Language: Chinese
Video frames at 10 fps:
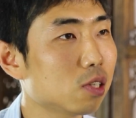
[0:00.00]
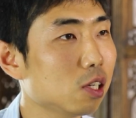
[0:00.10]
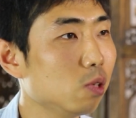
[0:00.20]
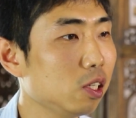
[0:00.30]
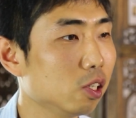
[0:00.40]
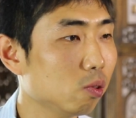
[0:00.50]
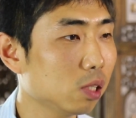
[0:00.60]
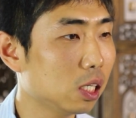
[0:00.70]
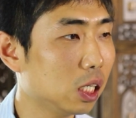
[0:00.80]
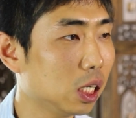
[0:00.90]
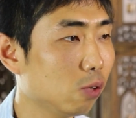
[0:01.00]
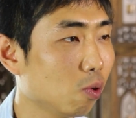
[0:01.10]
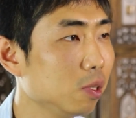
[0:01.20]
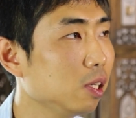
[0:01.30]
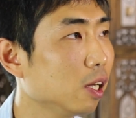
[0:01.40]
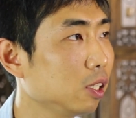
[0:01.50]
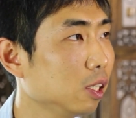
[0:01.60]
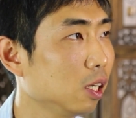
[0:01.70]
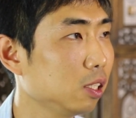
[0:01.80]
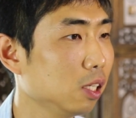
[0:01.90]
留在医院以后呢，呃，我们也
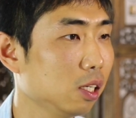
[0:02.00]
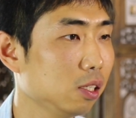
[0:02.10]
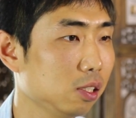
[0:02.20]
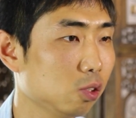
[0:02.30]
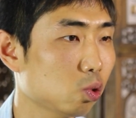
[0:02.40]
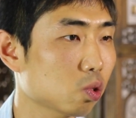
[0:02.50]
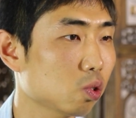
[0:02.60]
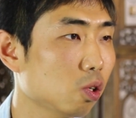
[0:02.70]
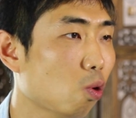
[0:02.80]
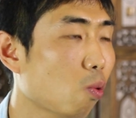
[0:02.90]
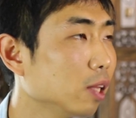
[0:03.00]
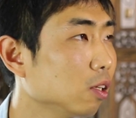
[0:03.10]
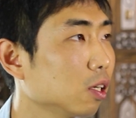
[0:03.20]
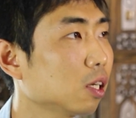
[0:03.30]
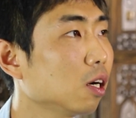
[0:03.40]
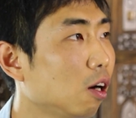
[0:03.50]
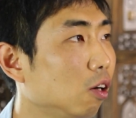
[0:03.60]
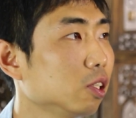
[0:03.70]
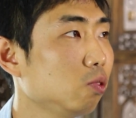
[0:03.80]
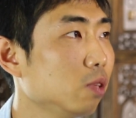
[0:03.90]
也也就是又换到了更
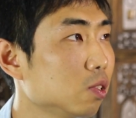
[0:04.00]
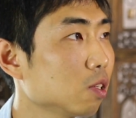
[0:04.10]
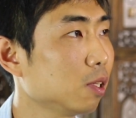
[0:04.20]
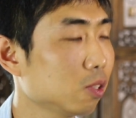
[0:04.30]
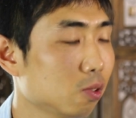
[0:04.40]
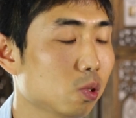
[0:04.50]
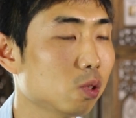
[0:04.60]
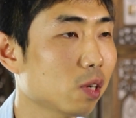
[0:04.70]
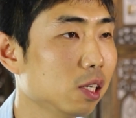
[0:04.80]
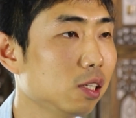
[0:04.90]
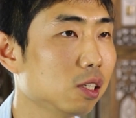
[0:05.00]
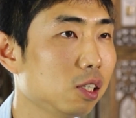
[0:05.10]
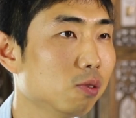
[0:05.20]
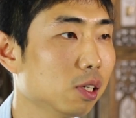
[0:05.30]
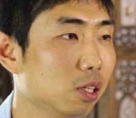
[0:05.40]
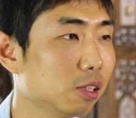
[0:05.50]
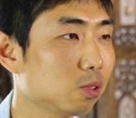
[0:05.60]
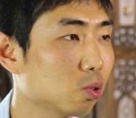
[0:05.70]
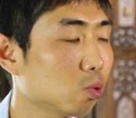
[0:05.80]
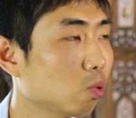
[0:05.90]
好的医院，这边是最专业的医院啊，
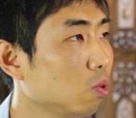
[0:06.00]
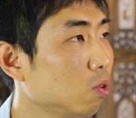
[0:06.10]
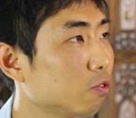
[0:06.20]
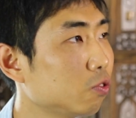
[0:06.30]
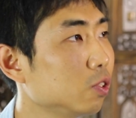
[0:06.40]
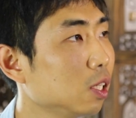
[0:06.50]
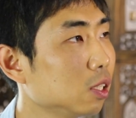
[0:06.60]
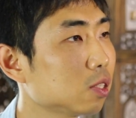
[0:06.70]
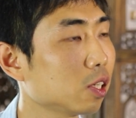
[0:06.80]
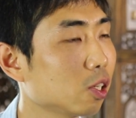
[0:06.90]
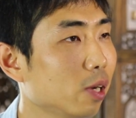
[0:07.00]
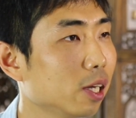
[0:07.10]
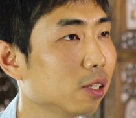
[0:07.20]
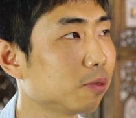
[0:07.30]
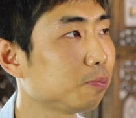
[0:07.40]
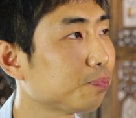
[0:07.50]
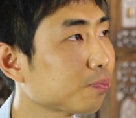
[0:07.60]
就是对于妇婴这一块。就是